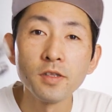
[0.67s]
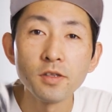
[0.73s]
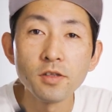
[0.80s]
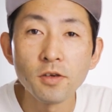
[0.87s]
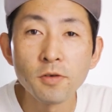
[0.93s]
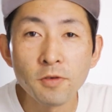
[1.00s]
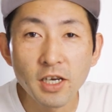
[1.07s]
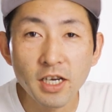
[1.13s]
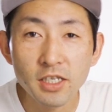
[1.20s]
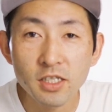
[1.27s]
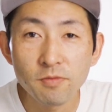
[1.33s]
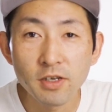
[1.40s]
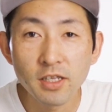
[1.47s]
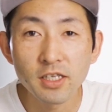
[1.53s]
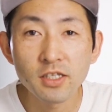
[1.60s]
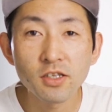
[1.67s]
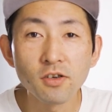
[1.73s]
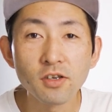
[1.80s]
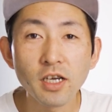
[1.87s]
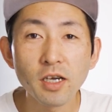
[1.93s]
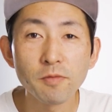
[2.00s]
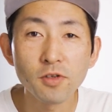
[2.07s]
どうも中島です。
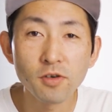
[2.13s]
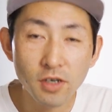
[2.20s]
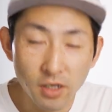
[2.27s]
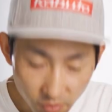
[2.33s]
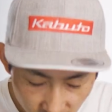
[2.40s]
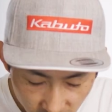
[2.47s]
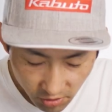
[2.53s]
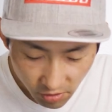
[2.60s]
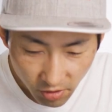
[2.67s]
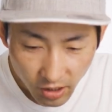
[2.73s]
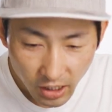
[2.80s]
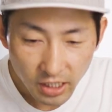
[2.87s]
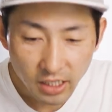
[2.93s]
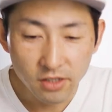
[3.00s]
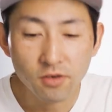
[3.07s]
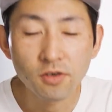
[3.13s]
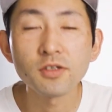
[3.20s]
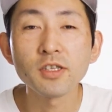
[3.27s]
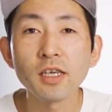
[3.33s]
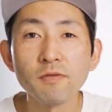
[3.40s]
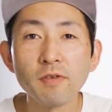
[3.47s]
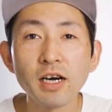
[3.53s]
今回も動画のご視聴ありがとうご
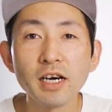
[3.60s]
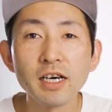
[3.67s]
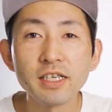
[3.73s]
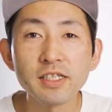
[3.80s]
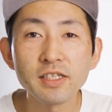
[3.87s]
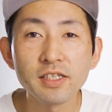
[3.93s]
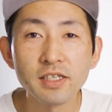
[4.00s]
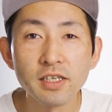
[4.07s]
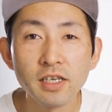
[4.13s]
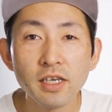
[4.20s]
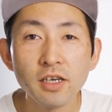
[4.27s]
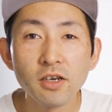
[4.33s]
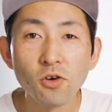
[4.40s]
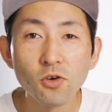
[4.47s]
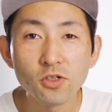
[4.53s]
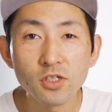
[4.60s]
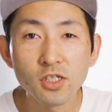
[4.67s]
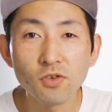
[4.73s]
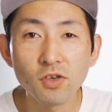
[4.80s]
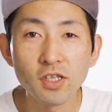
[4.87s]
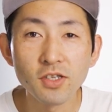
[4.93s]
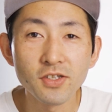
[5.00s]
ざいます。本
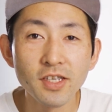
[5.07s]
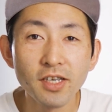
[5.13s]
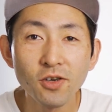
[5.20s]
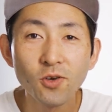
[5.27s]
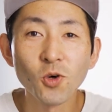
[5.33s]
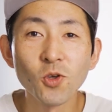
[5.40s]
日はですね、